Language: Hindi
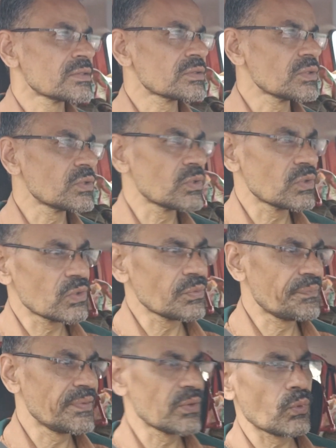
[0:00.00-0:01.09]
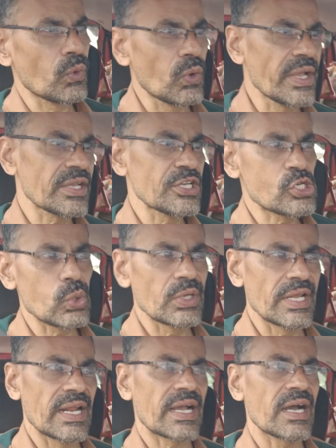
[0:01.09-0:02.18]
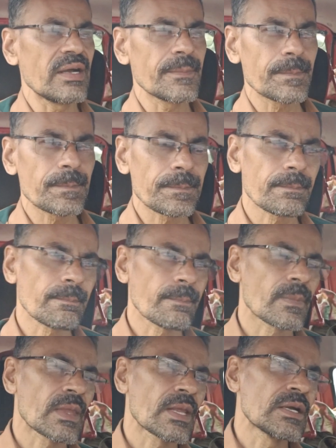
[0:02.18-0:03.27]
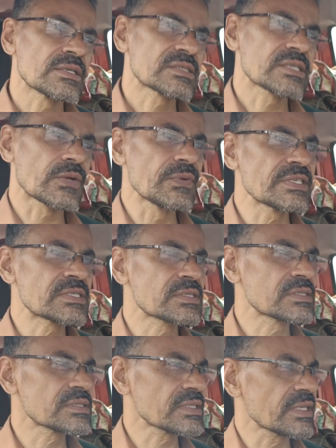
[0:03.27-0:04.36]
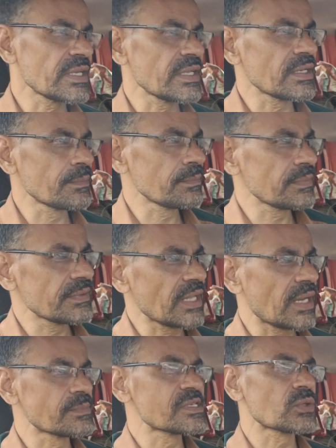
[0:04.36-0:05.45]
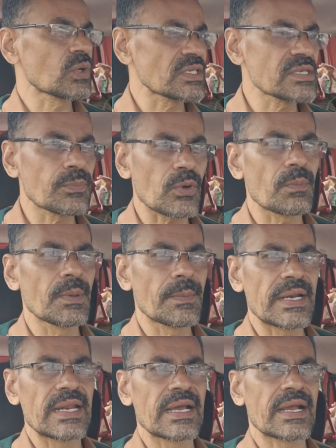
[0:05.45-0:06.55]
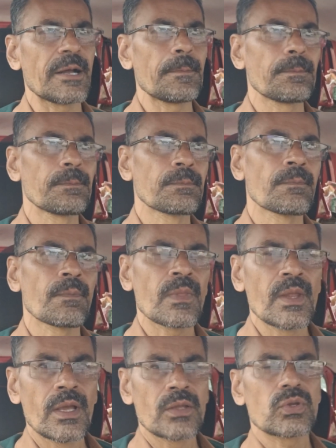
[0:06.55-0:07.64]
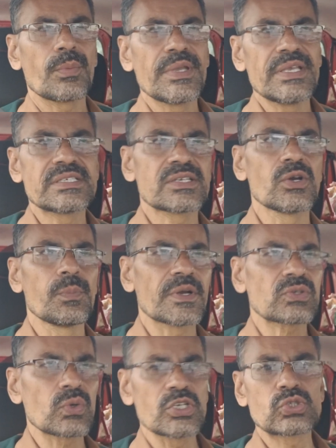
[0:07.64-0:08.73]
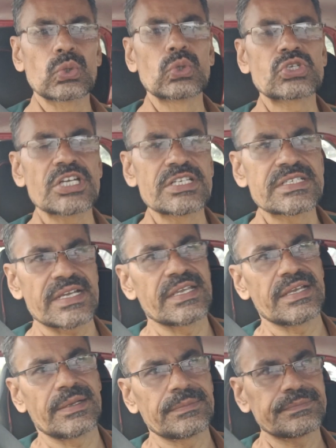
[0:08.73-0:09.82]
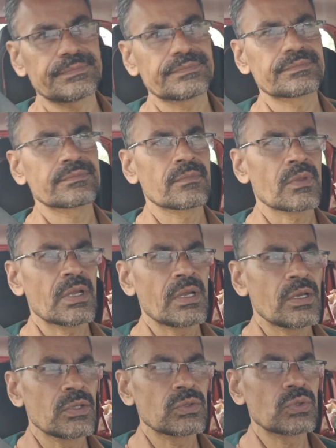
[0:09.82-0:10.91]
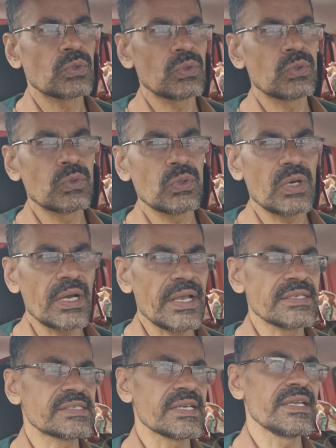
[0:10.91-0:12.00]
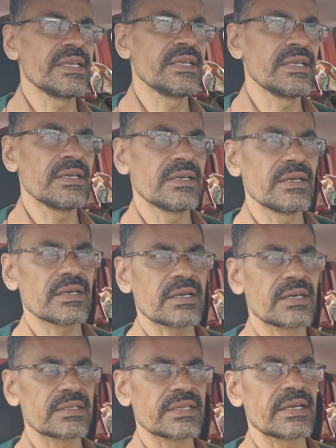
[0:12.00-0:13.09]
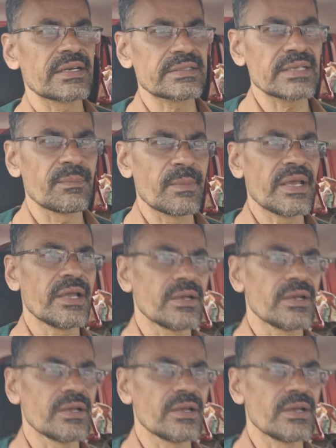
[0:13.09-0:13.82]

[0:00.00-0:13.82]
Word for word: तो फिर वो एक इशू होने लगा सर्विस के नाम से थोड़ा सा प्रॉब्लम आने लगा तो अभी इसके ऊपर कोई सोल्यूशन चाहिए तो ऐसे ही करते करते हमने